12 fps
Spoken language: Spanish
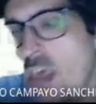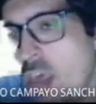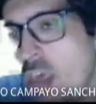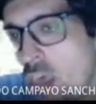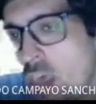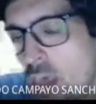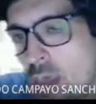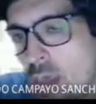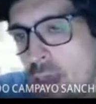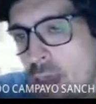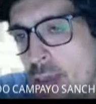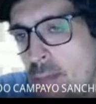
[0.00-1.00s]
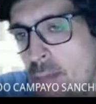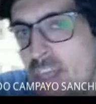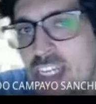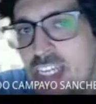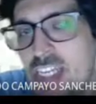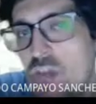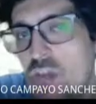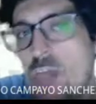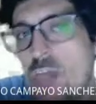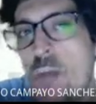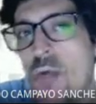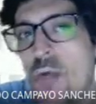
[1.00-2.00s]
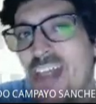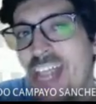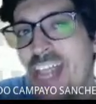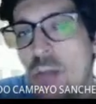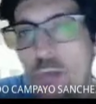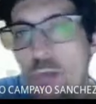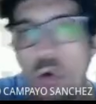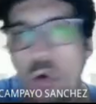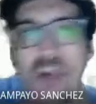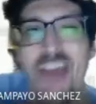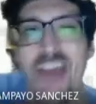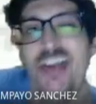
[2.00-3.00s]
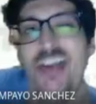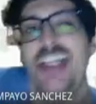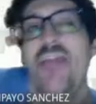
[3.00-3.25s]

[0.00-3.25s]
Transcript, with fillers: eh, más exhaustivo porque sale un poco de lo que sería un